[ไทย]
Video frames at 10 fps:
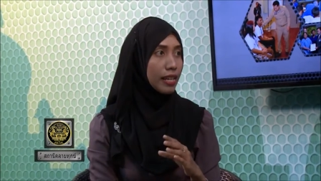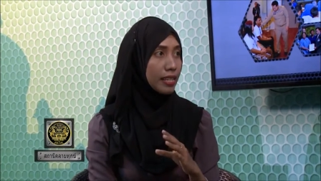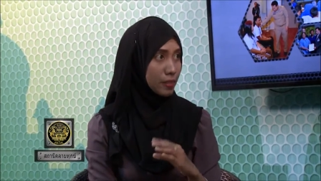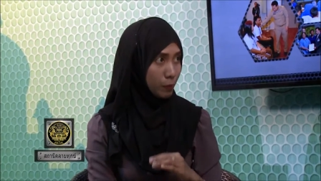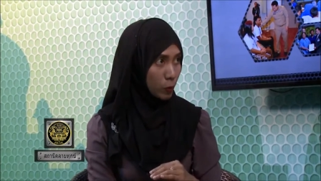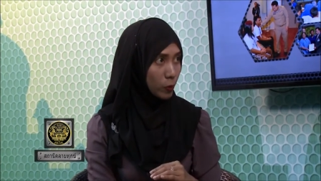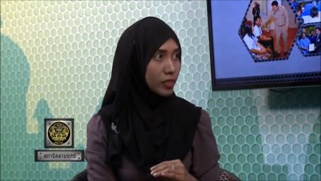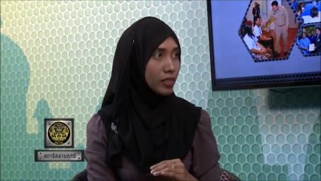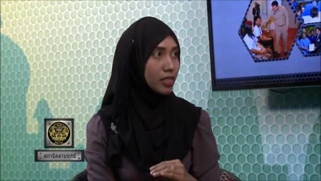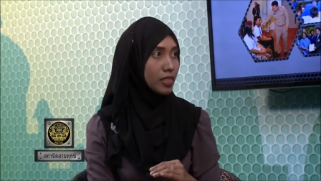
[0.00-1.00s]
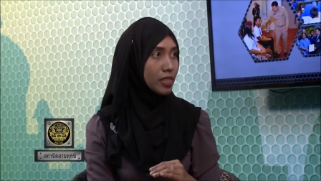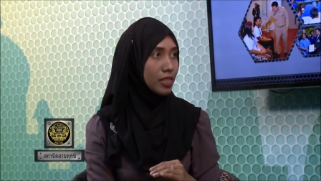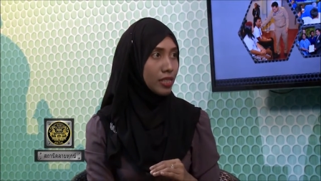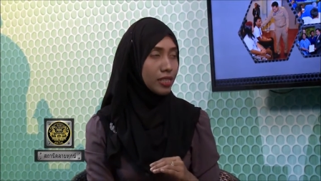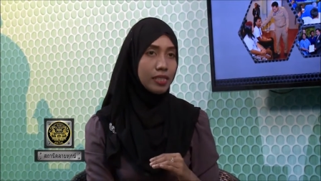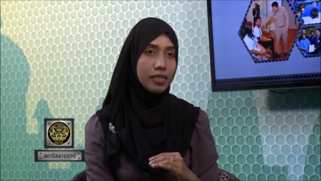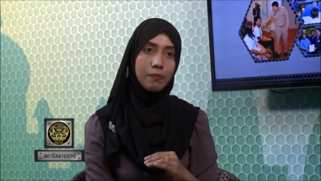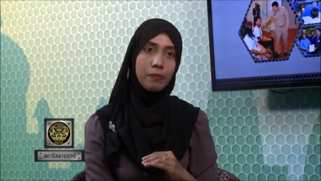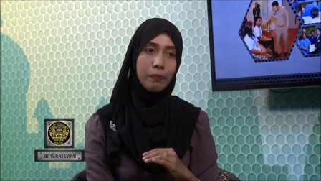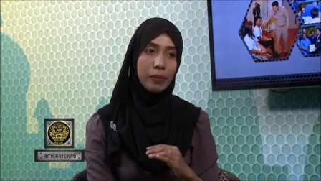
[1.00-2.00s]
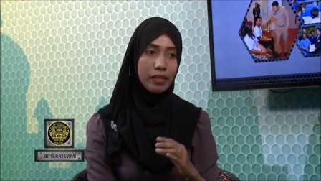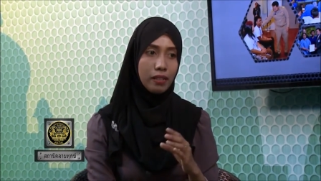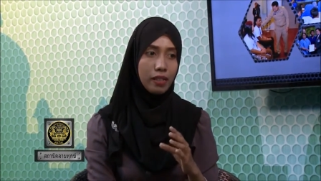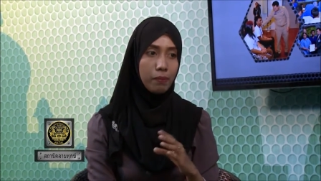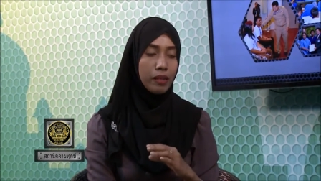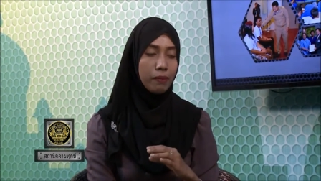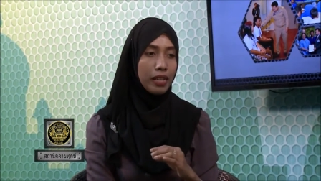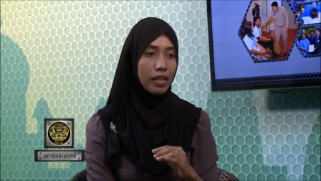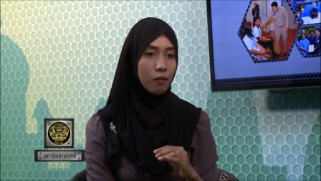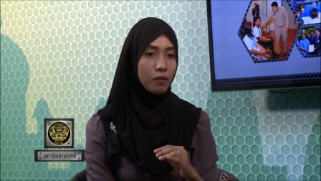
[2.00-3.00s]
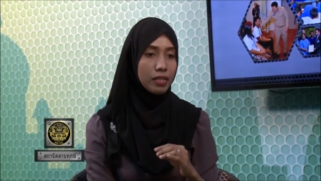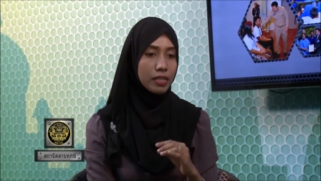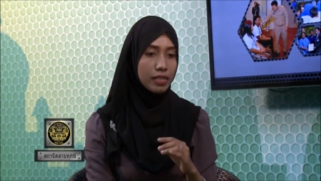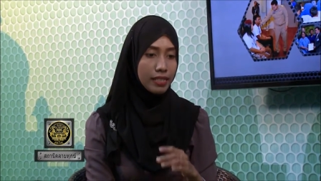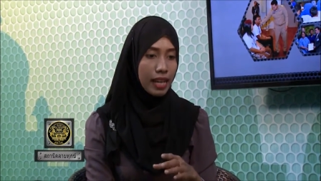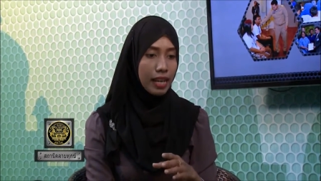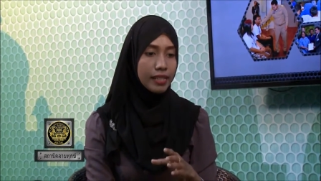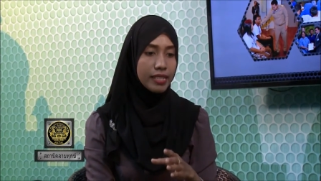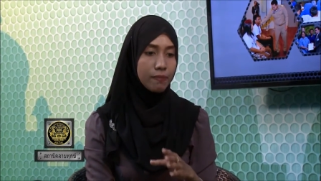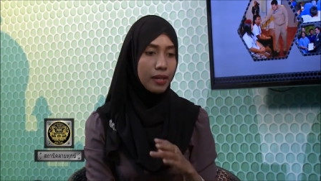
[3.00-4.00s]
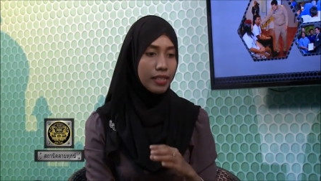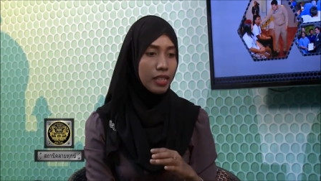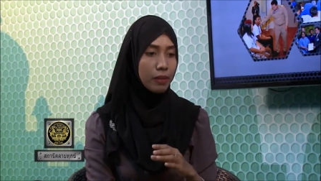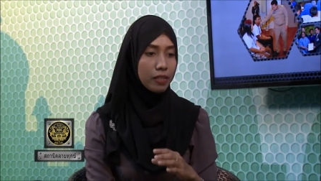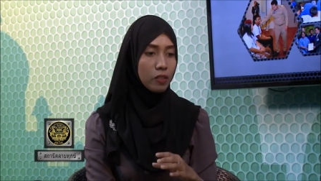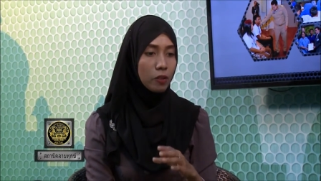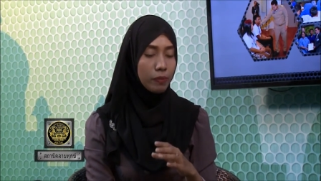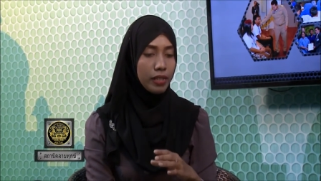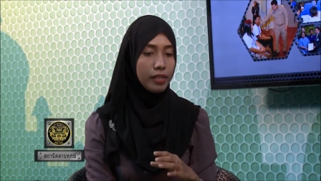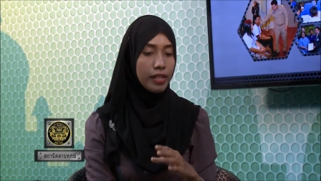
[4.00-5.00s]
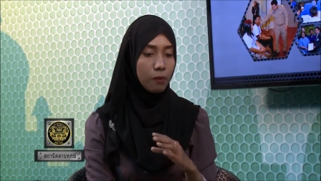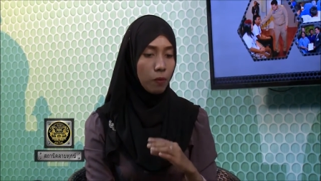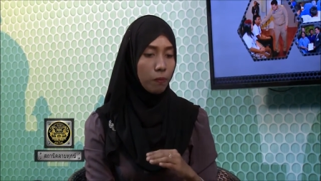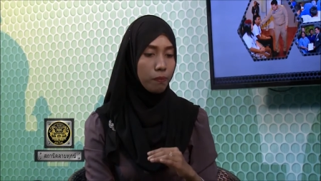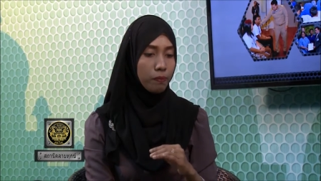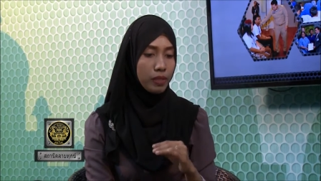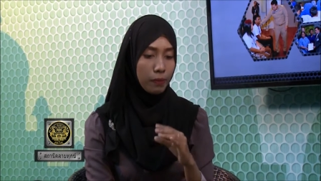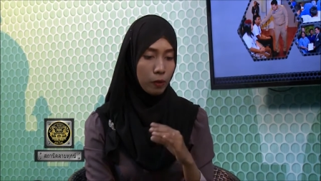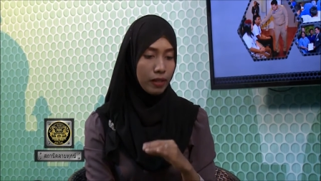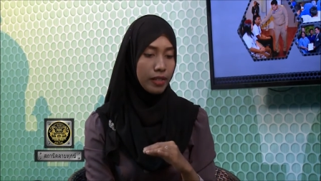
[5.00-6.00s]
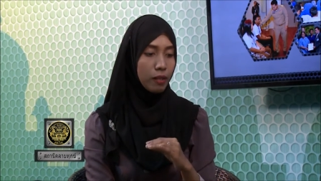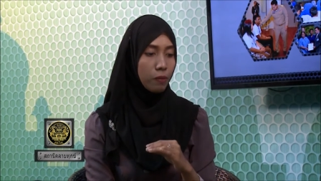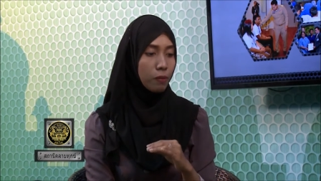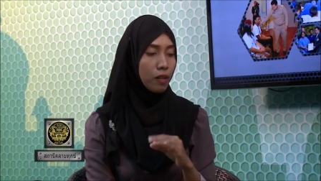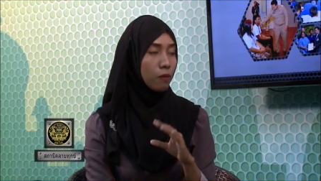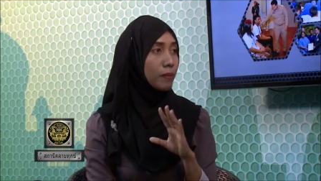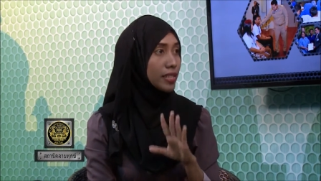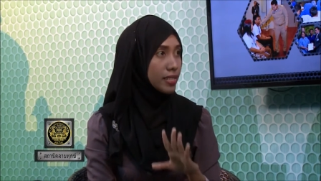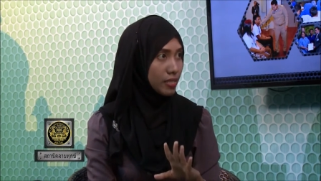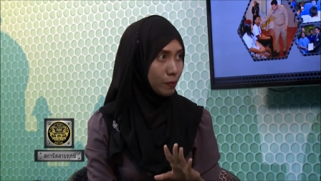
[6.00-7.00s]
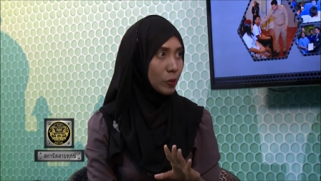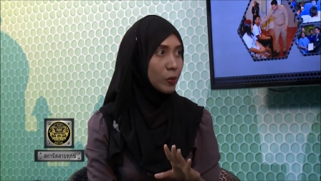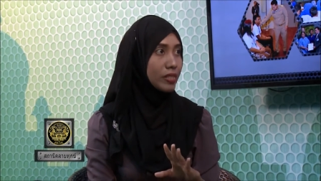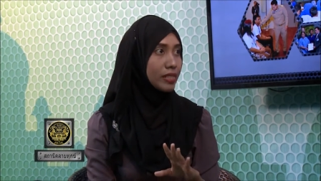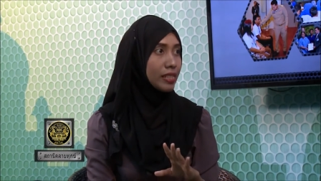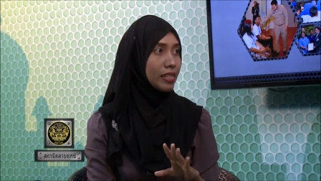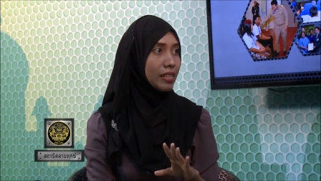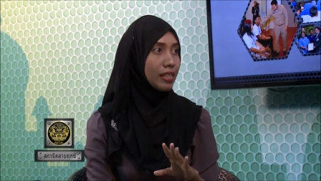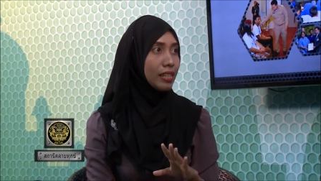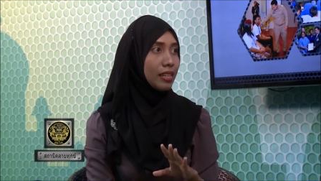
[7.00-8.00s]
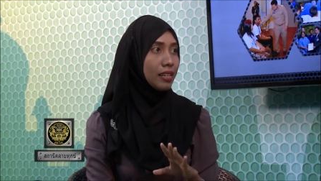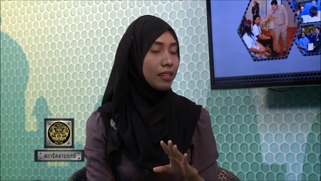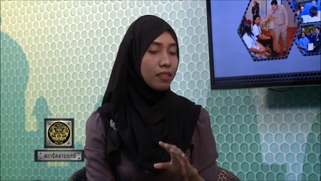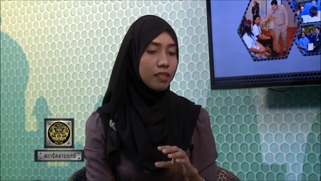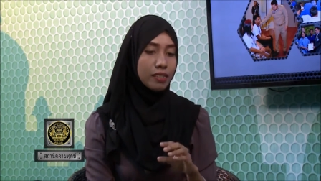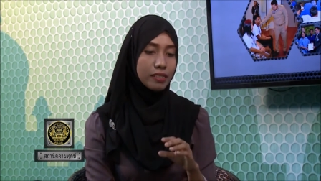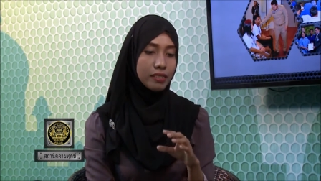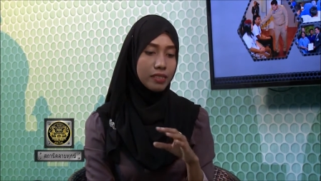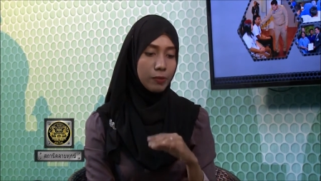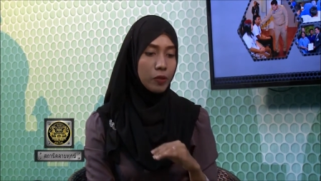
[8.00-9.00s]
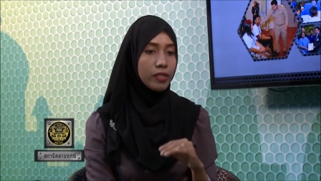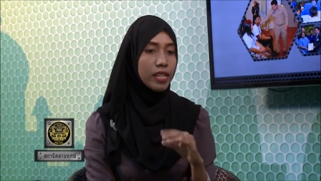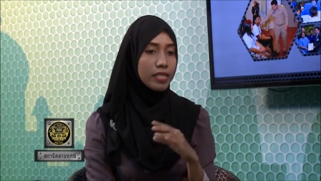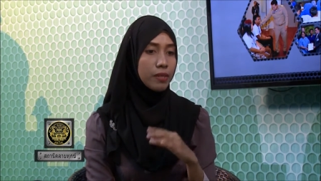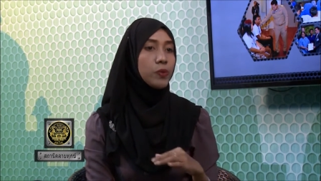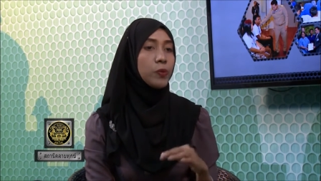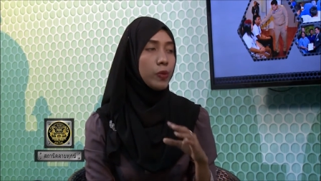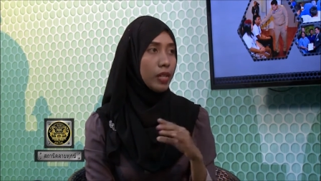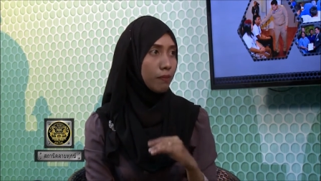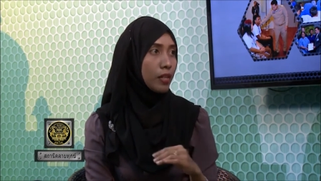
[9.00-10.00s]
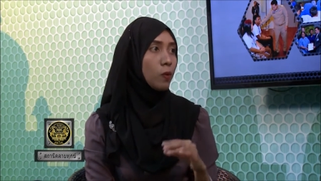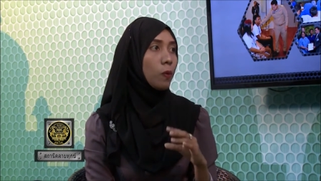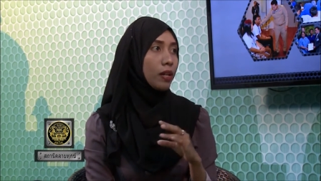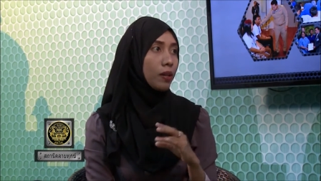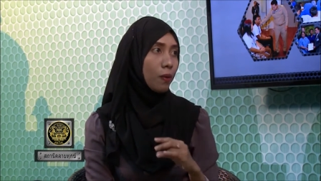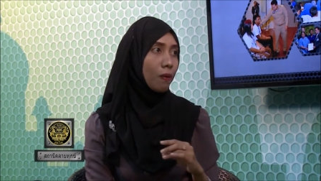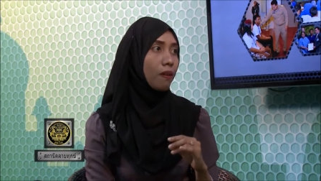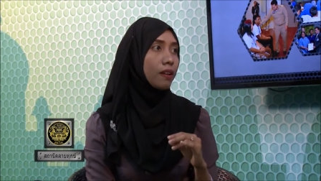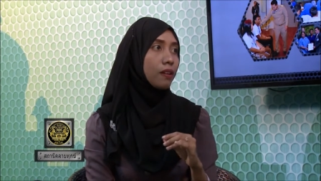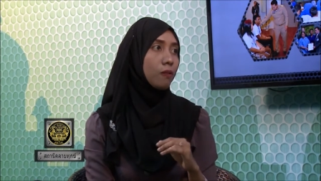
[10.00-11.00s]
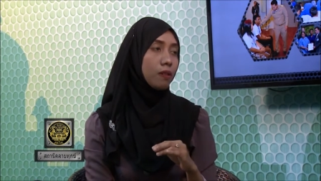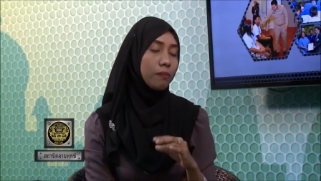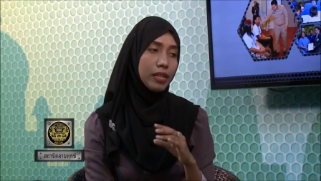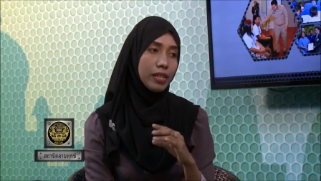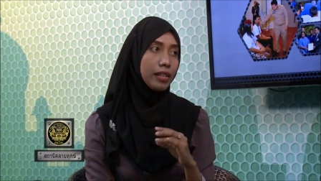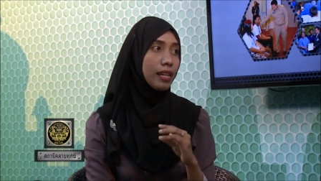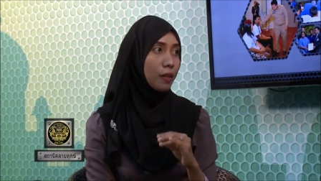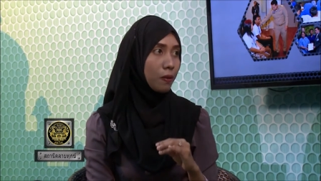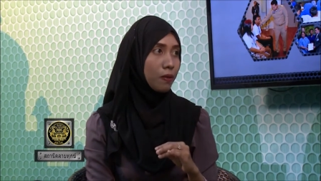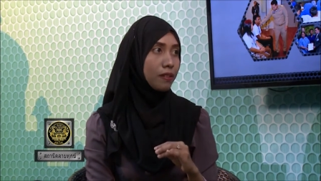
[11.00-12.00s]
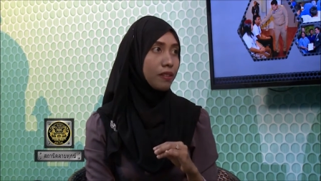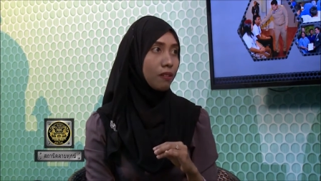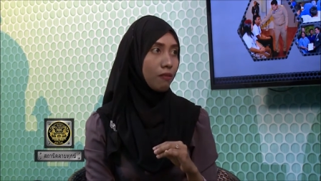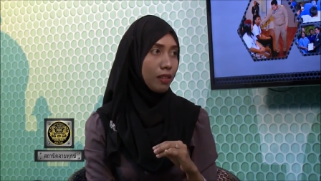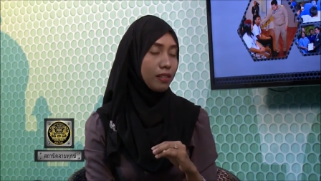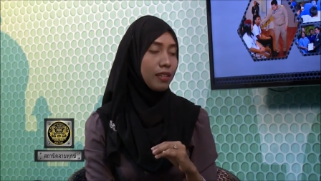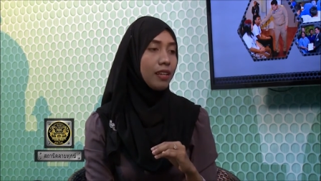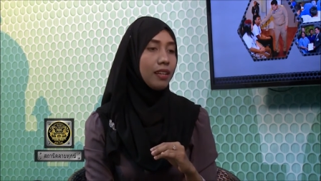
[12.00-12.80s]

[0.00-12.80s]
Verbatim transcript: ได้แค่ 10 คน คือมันเป็นระเบียบเลยค่ะว่าญาติที่จะมาเยี่ยมอ่ะต้องมีในระบบมีประวัติในระบบเราไม่เกิน 10คนครับก็10คนเนี่ยจะหมุนเวียนมาทุกวันทุกวันหรือว่าไม่เกิน5คนต่อวัน